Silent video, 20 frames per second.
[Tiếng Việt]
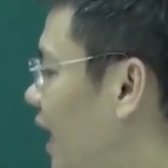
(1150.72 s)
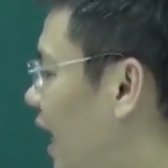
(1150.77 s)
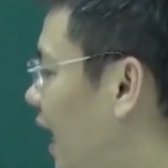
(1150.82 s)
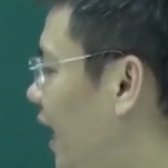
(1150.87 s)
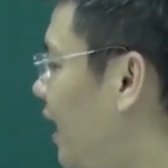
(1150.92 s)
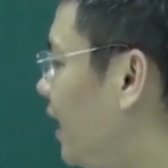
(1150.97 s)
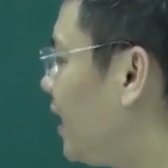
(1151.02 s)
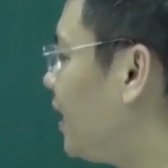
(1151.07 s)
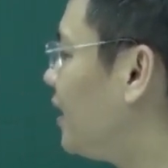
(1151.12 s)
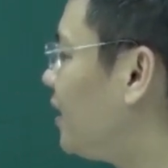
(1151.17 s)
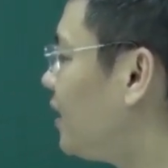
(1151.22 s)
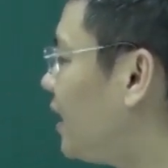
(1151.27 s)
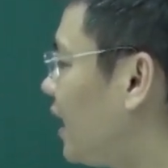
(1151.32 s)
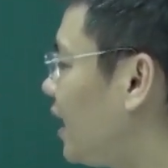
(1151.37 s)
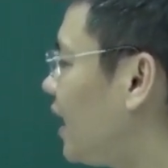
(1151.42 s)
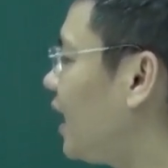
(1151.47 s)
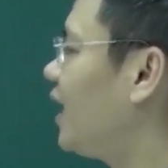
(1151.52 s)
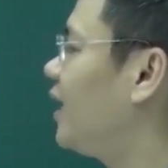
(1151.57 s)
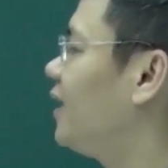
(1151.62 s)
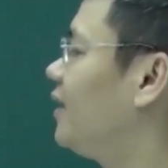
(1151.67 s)
cái này ra
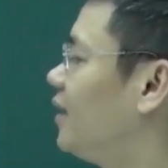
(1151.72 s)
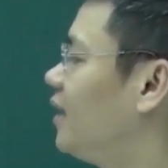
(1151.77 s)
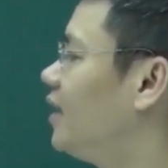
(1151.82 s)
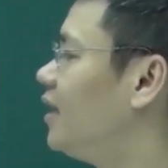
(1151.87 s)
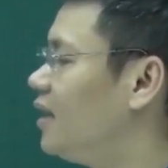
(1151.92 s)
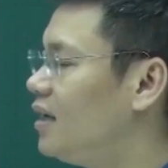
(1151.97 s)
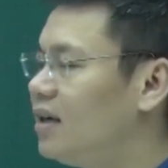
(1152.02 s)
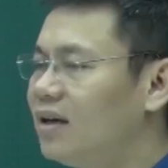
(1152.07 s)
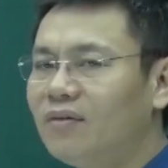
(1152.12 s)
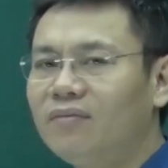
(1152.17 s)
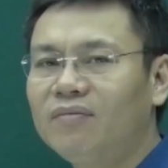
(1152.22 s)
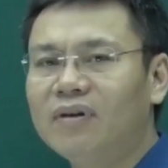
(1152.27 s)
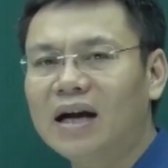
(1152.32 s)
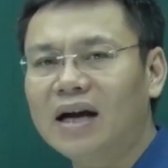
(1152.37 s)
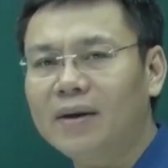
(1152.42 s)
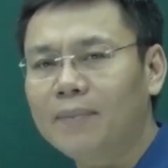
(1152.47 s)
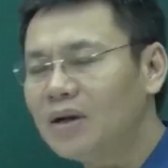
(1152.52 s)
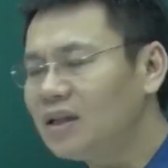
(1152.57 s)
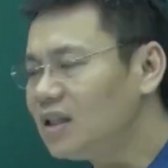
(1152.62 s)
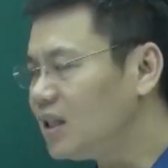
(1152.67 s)
cái này
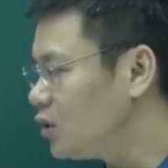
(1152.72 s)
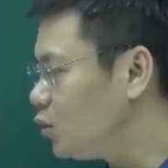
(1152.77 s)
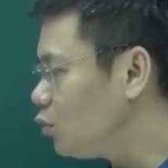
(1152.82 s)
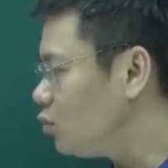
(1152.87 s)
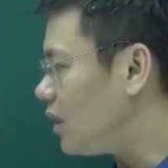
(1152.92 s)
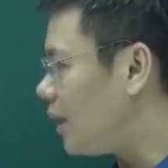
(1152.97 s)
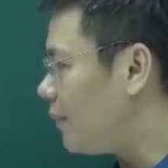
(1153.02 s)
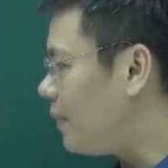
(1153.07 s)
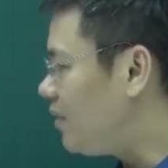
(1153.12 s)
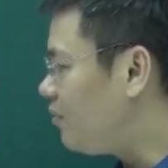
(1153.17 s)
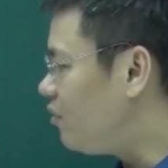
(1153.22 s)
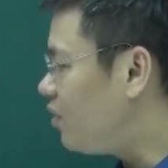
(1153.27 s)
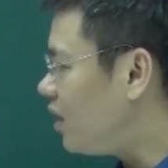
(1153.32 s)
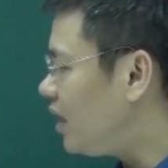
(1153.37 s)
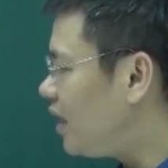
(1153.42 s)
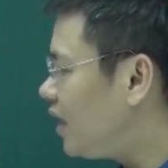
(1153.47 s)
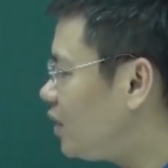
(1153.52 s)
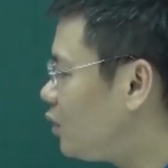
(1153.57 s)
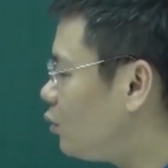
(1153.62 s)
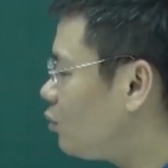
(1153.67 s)
và bây giờ chúng ta bình
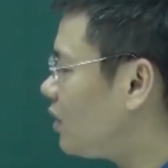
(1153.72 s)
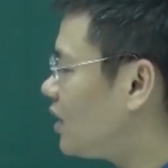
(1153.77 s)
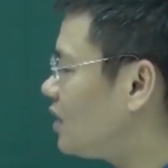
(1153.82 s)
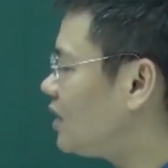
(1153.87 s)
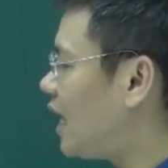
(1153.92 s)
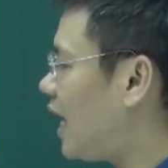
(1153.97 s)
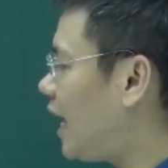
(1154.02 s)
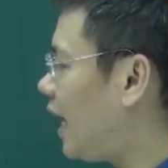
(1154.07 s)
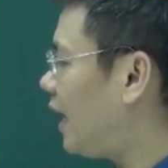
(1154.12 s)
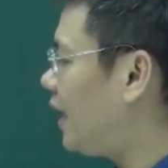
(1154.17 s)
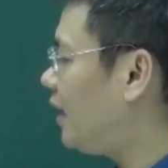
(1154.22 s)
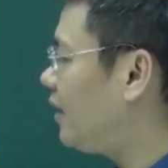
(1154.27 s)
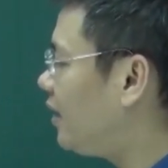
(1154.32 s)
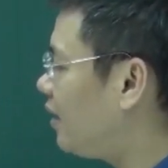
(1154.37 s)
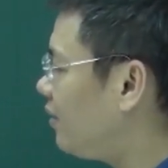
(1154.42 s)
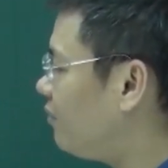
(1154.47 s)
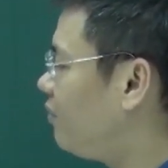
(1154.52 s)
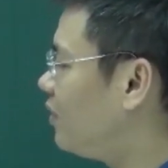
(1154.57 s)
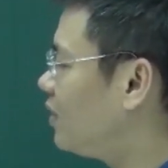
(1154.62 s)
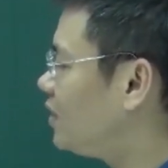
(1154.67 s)
phương lên chúng ta giải
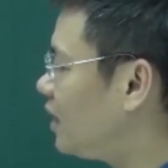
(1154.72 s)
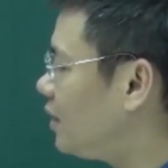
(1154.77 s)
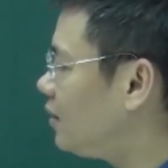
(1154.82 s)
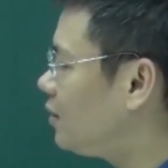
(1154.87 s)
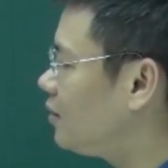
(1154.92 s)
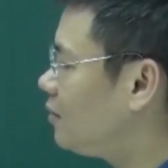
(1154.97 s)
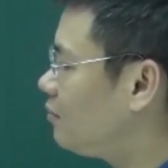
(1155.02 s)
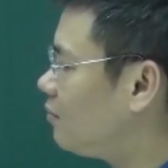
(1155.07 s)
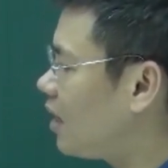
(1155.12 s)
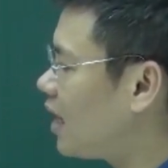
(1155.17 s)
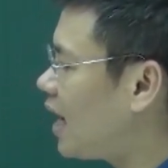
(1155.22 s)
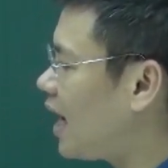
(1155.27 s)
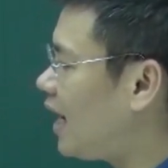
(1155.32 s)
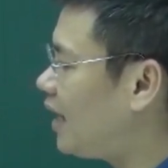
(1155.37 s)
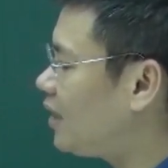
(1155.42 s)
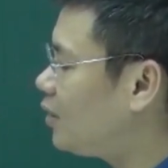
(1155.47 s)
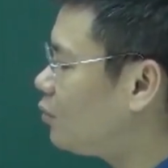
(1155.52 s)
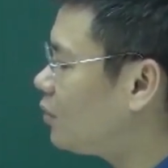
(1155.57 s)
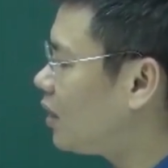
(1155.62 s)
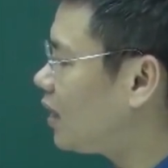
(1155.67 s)
cái phương trình bậc
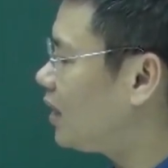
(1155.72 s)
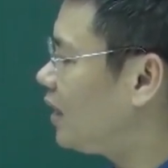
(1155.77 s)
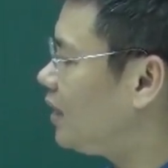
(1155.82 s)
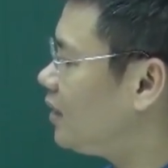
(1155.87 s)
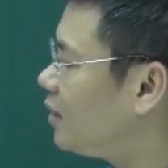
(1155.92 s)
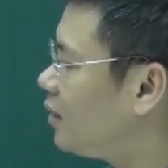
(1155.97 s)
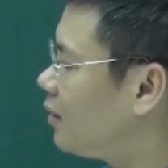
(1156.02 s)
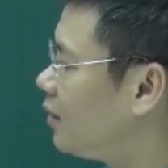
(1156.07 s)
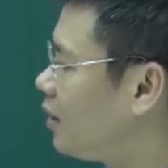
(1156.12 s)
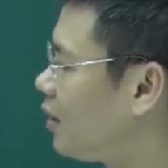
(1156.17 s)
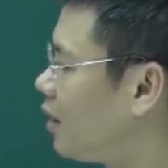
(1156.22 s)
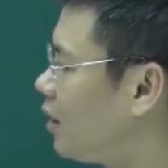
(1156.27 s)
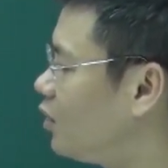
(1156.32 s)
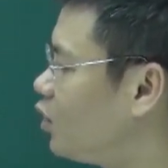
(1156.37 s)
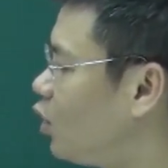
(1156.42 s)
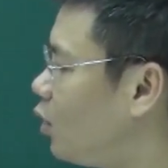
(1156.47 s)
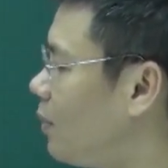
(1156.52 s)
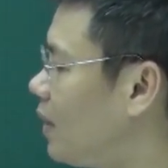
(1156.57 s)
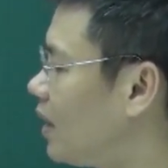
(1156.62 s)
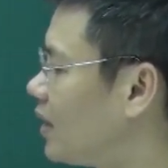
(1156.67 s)
hai, chúng ta tính là được
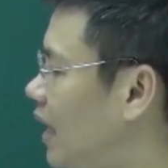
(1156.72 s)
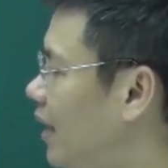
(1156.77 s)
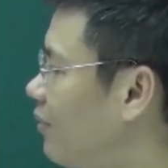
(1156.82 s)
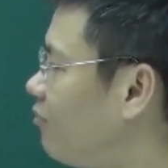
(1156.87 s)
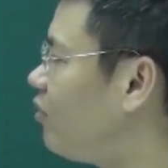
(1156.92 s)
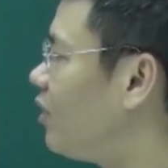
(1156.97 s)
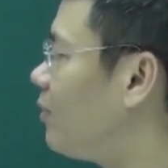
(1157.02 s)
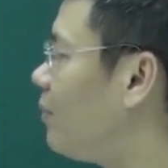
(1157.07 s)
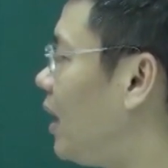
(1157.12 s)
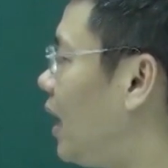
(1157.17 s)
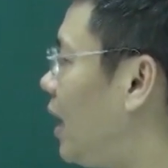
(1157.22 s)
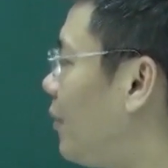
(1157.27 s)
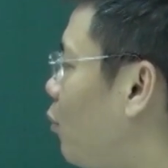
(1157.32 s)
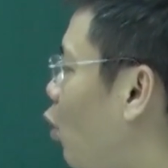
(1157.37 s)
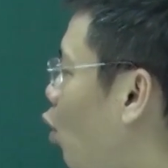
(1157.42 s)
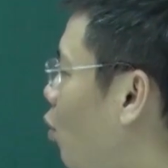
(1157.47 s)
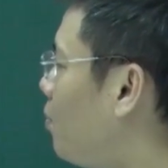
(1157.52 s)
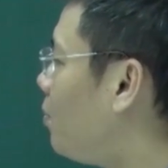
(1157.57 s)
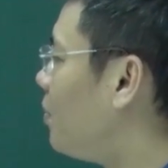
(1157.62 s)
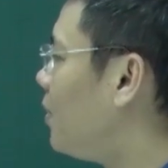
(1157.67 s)
r nhỏ bằng
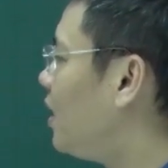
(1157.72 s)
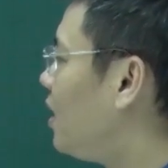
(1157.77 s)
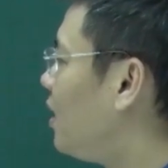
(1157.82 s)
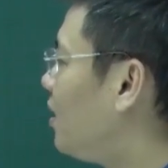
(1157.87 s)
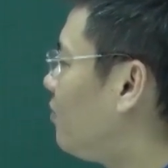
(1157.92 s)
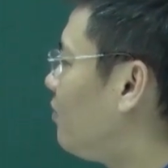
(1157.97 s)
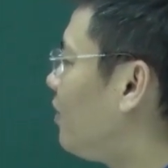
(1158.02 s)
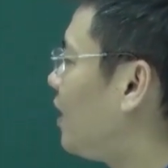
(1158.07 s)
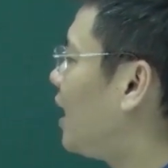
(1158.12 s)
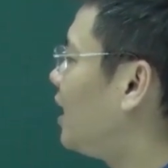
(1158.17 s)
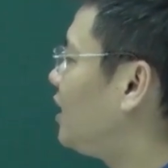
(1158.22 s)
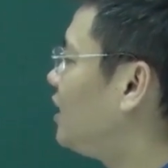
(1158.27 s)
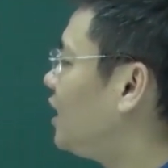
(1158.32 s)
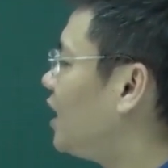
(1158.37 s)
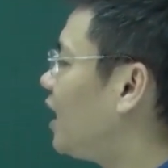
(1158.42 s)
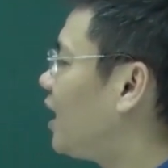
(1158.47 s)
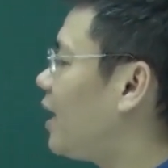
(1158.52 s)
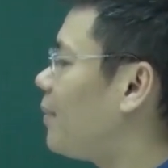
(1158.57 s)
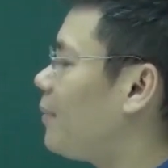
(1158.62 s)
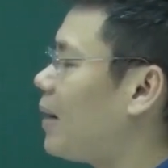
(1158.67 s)
8,75 ôm và đây
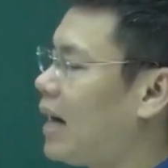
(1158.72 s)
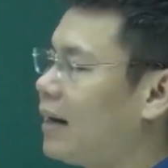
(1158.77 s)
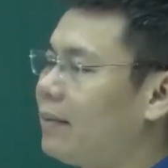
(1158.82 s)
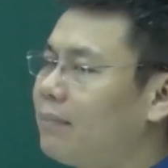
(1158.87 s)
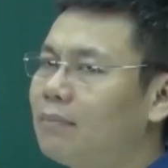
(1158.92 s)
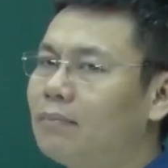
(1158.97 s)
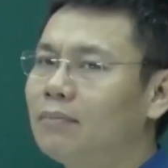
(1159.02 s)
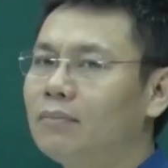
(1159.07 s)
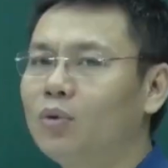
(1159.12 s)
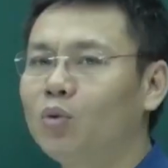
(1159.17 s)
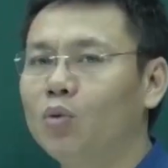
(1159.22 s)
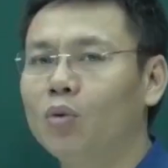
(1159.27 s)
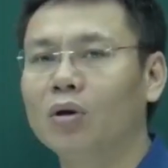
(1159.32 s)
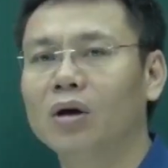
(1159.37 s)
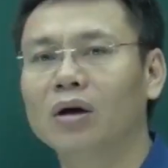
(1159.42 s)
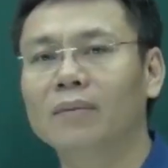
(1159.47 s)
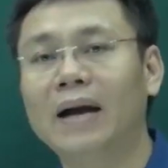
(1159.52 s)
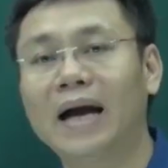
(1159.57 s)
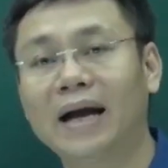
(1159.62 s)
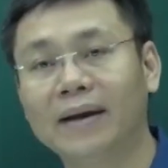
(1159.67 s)
chính là đáp án
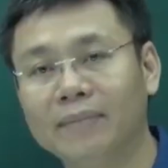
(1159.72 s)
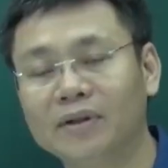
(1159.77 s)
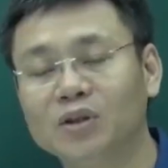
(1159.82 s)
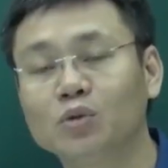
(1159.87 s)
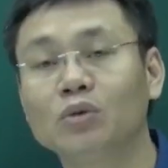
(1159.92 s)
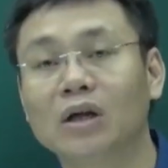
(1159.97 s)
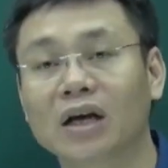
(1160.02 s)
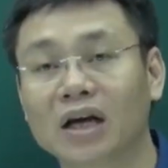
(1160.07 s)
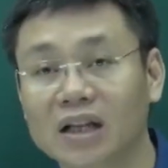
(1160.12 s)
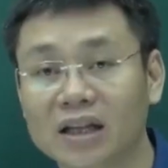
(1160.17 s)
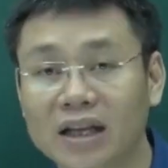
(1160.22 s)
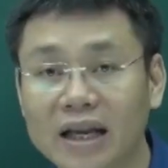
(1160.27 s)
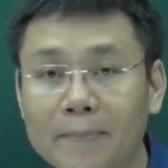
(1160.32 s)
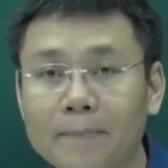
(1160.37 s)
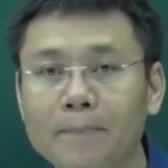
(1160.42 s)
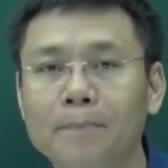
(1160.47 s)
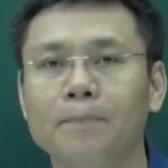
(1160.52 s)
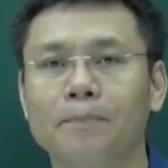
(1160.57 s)
của cái bài mà chúng ta cần tìm